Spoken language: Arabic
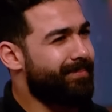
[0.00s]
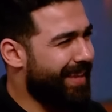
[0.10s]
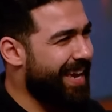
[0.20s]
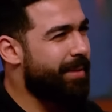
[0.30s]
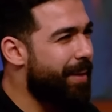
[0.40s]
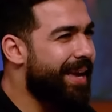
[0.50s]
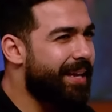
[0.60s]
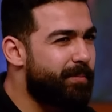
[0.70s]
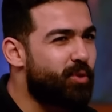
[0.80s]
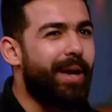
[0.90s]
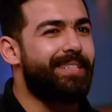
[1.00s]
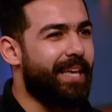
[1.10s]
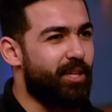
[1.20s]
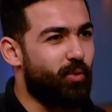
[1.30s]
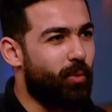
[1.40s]
انا معايا لبس وعايزه
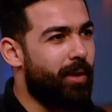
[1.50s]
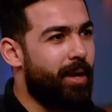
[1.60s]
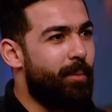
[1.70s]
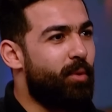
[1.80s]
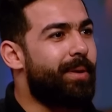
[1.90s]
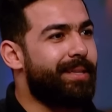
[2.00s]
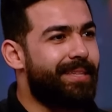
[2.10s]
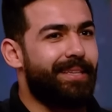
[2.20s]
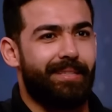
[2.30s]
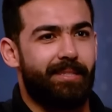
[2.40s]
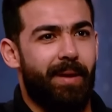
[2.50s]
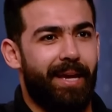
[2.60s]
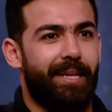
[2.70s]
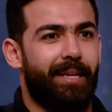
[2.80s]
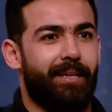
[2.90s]
اقيسه ممكن تسمحي
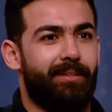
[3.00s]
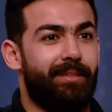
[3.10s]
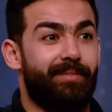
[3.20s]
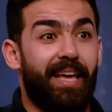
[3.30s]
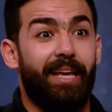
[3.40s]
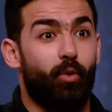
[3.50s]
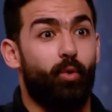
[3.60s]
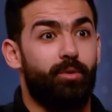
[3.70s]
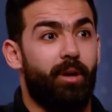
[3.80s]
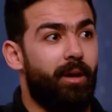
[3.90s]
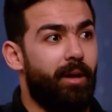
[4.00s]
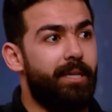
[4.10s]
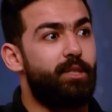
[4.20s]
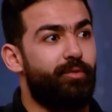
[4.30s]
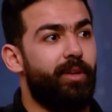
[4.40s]
لي تفتحي لي اوضه
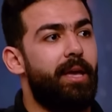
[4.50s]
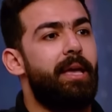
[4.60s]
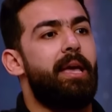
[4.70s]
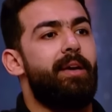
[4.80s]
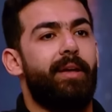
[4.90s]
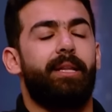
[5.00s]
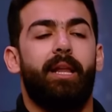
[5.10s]
اقيسه فيها فقالت لها